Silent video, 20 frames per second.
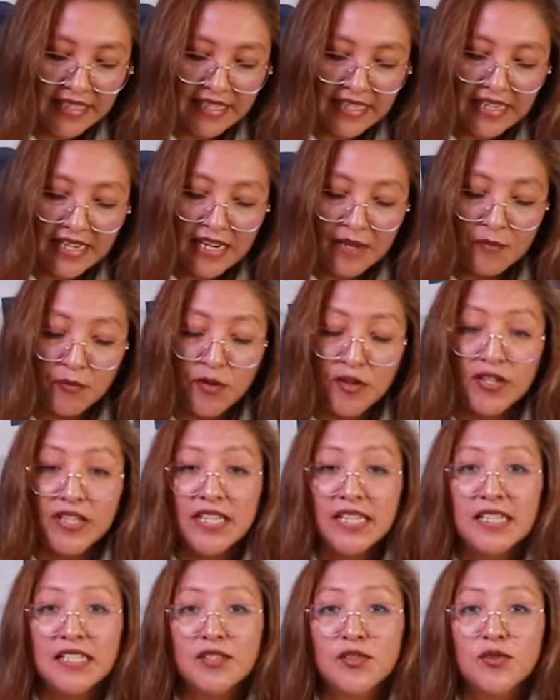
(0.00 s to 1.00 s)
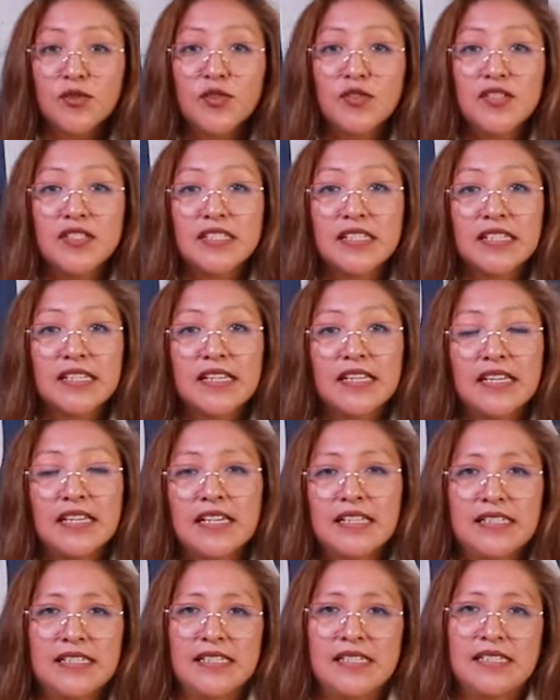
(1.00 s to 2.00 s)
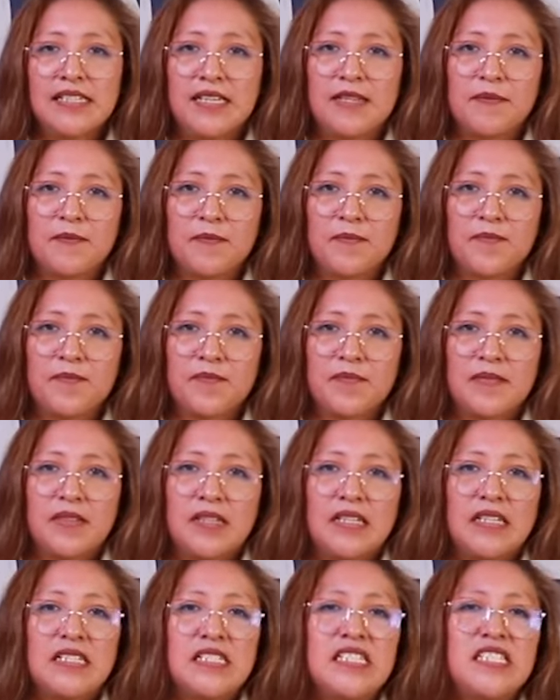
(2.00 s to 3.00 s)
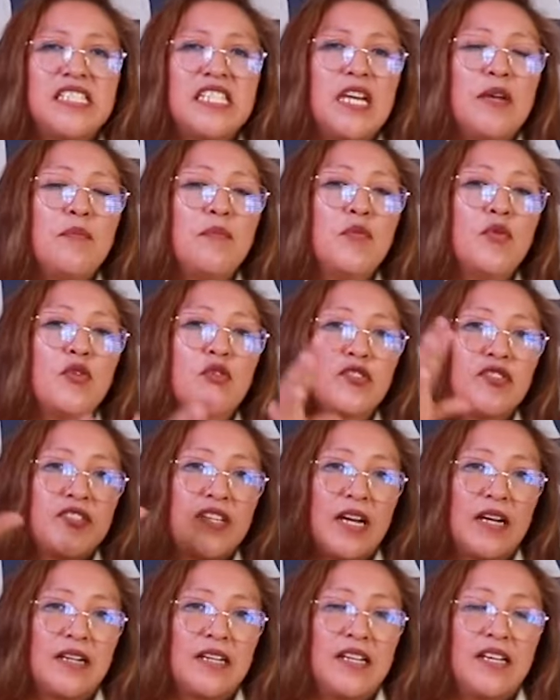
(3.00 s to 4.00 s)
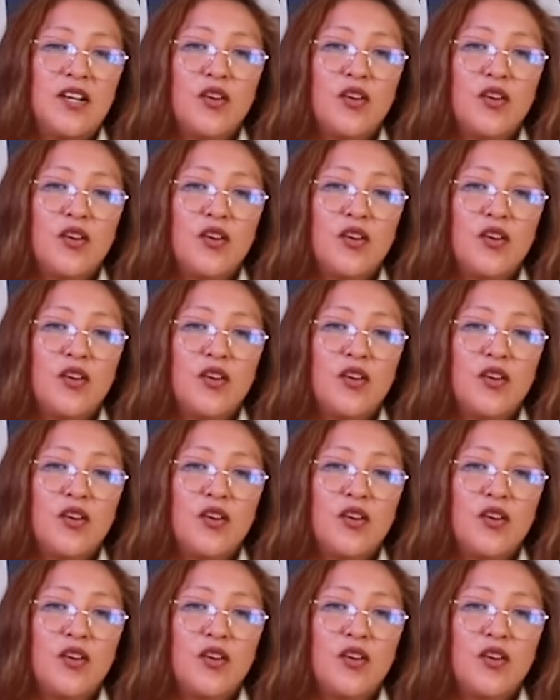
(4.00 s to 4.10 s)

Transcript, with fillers: El amor de Jesús es así. Rebosa.